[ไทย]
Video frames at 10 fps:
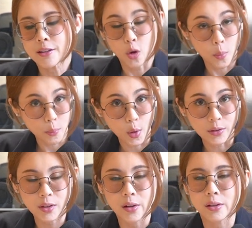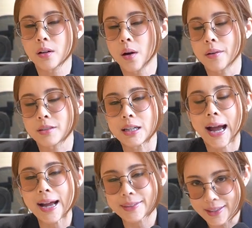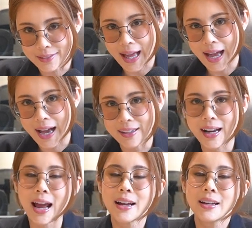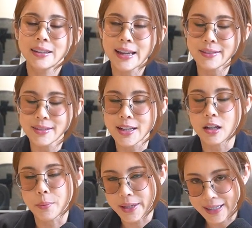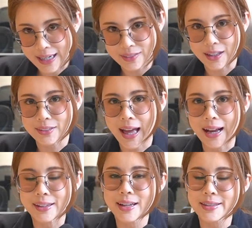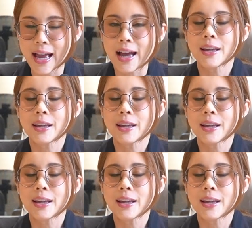ส่งผลต่อเรื่องของสินค้าต่างๆนะคะแกจ็ตหรือบริการต่างๆ ที่จะ